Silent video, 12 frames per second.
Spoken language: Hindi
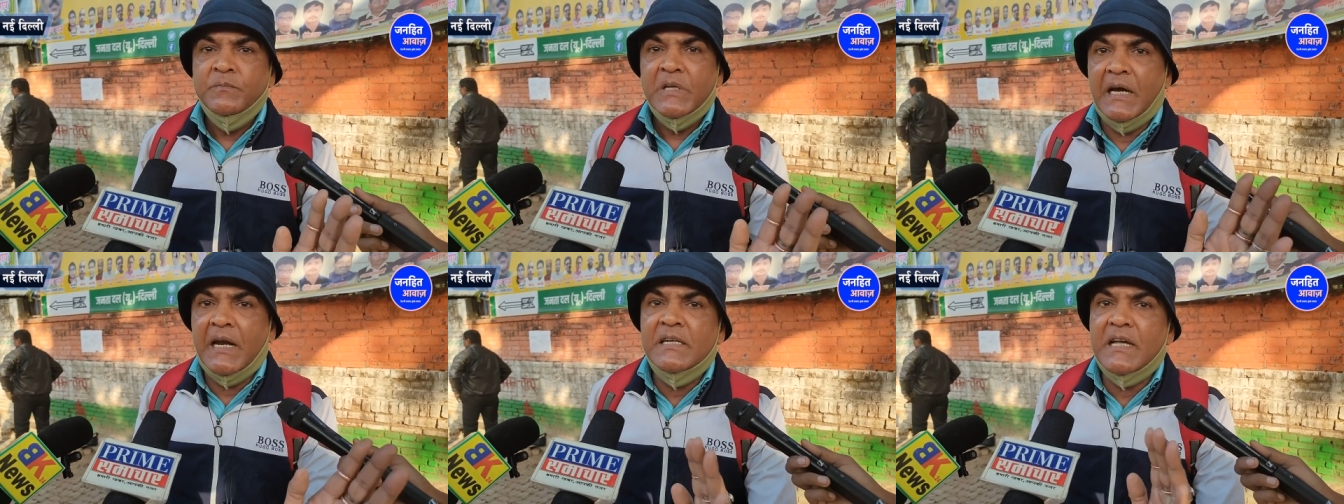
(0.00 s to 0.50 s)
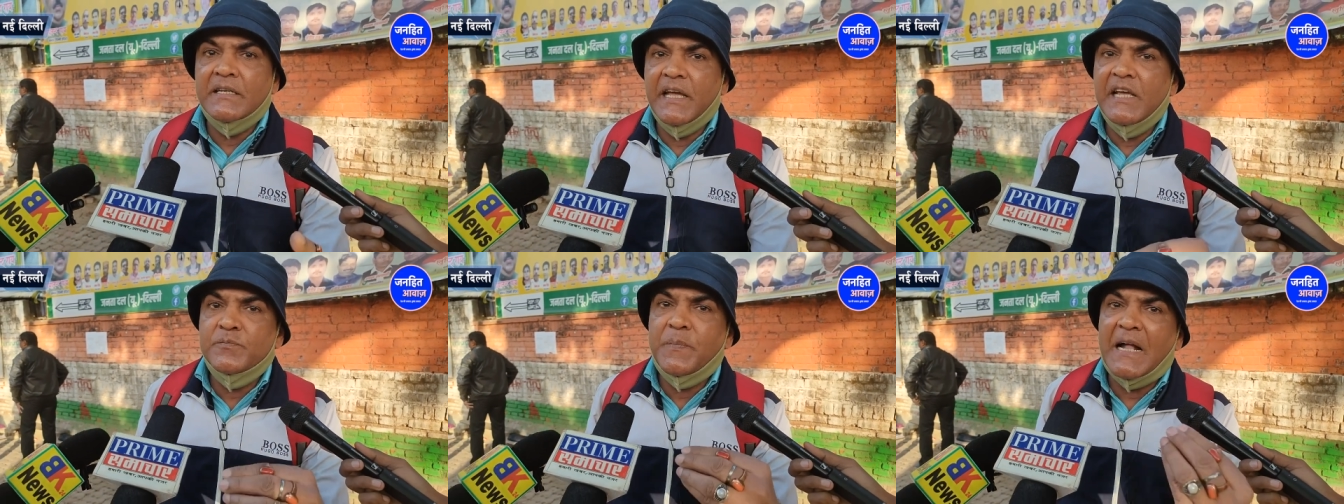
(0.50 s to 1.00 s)
कलर
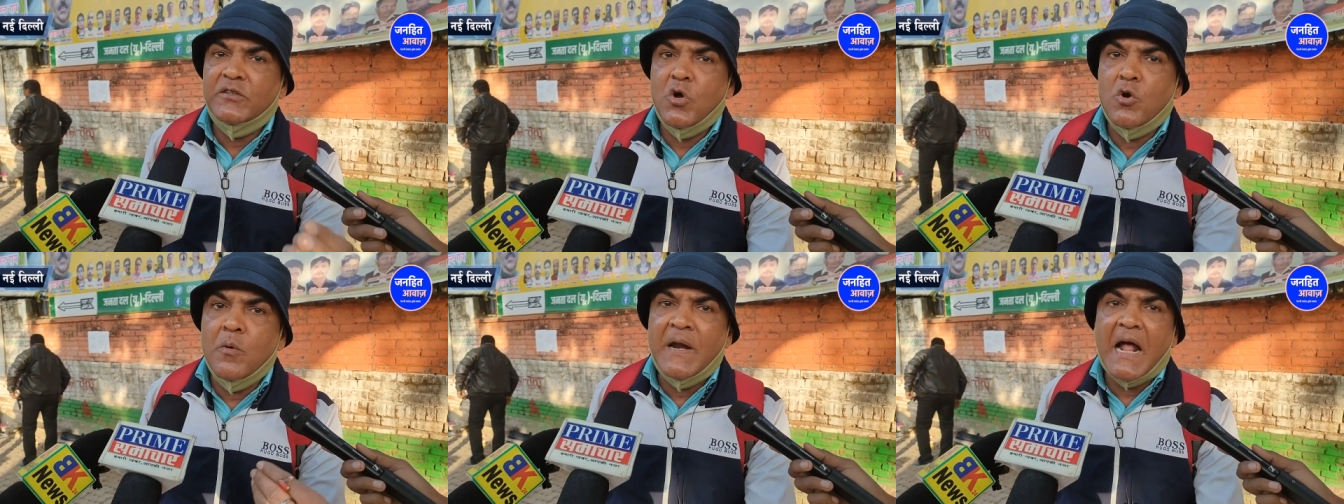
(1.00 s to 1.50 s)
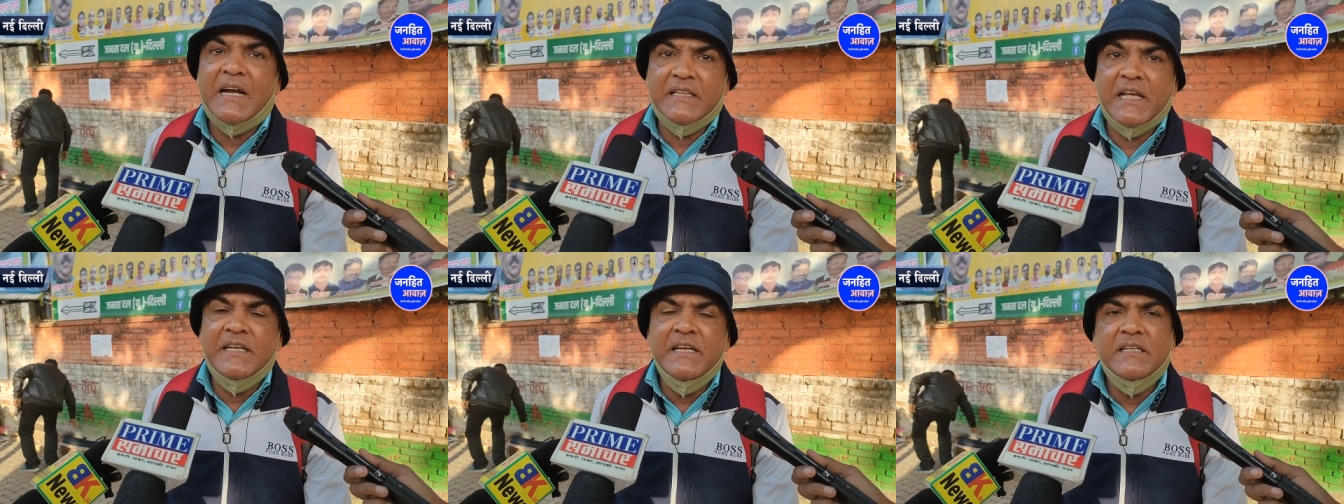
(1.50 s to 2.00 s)
करके इस बात को गुमराह कर
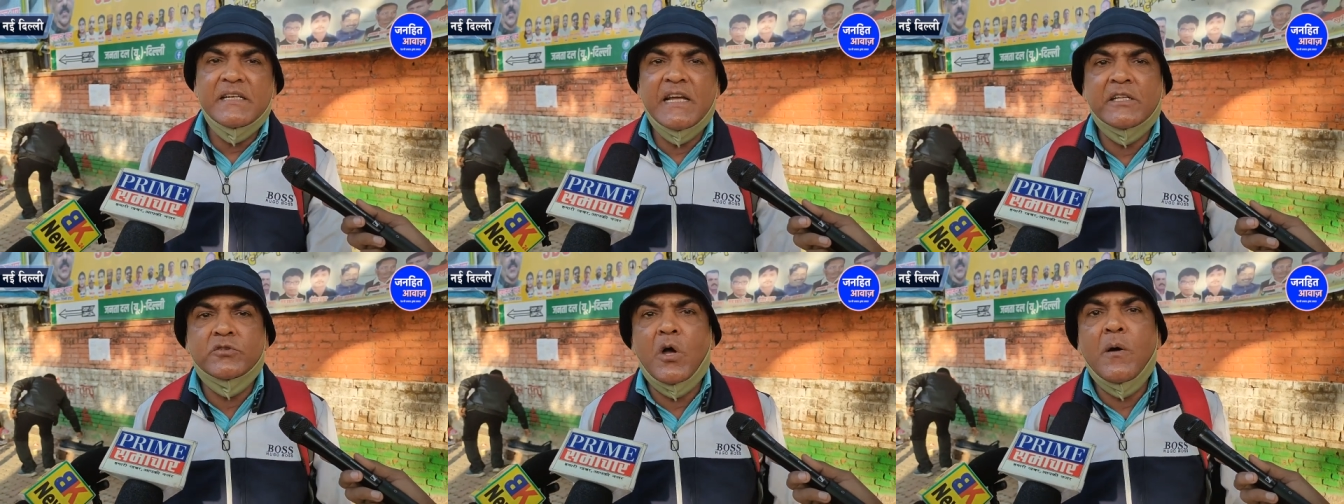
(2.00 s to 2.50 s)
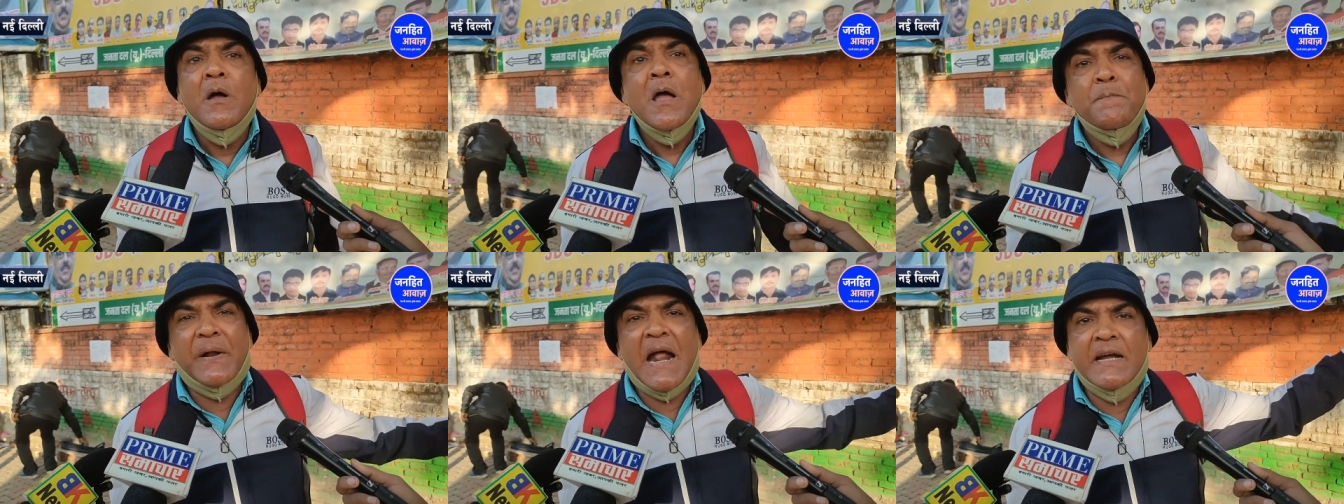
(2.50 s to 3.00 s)
देगी कि ये तो
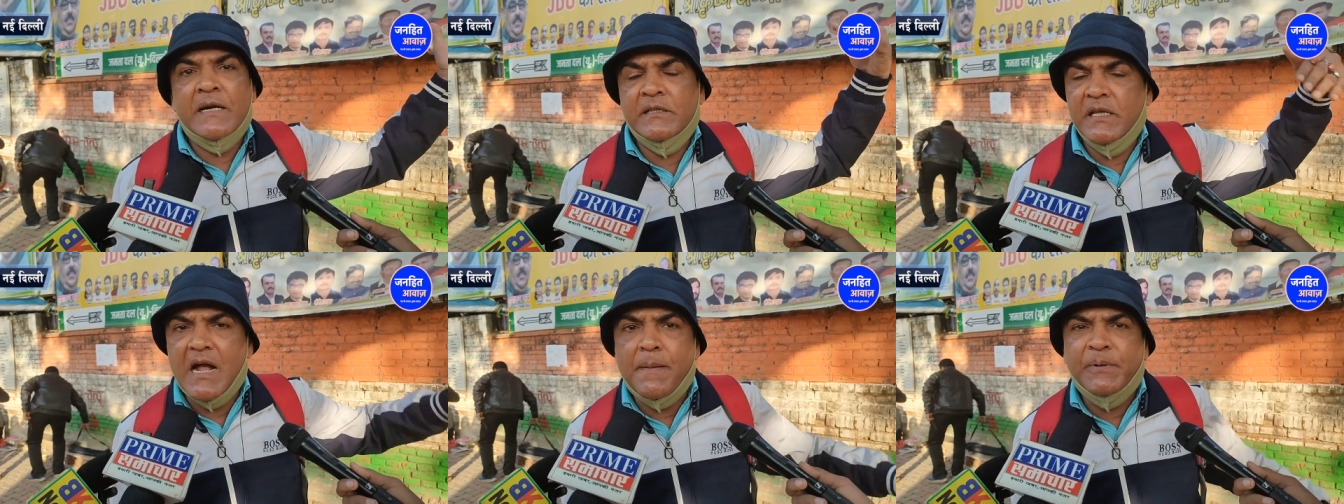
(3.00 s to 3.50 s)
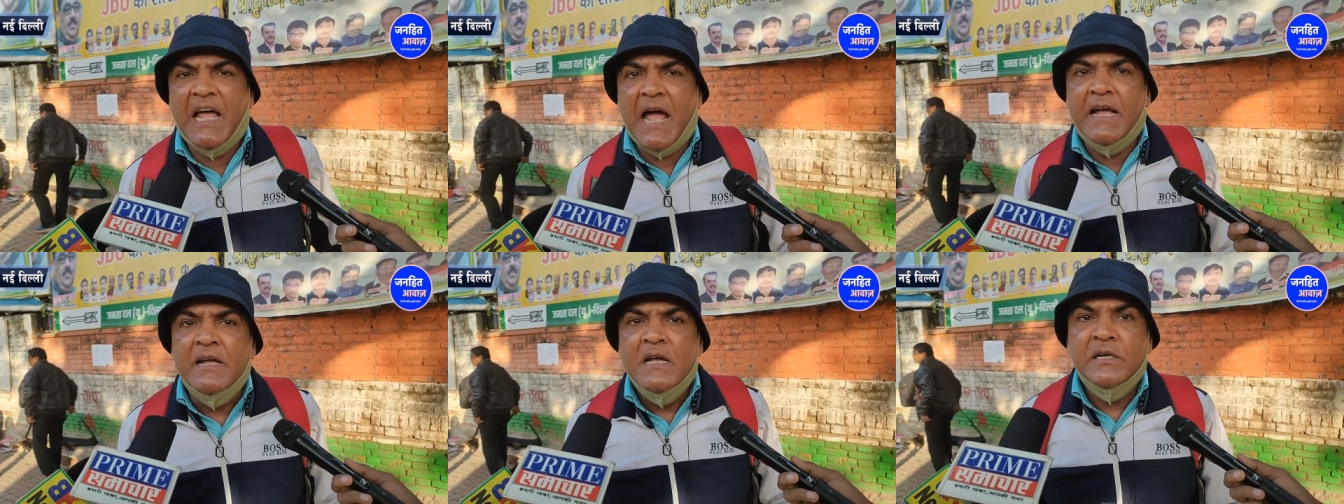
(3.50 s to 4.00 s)
प्राकृतिक आपदा है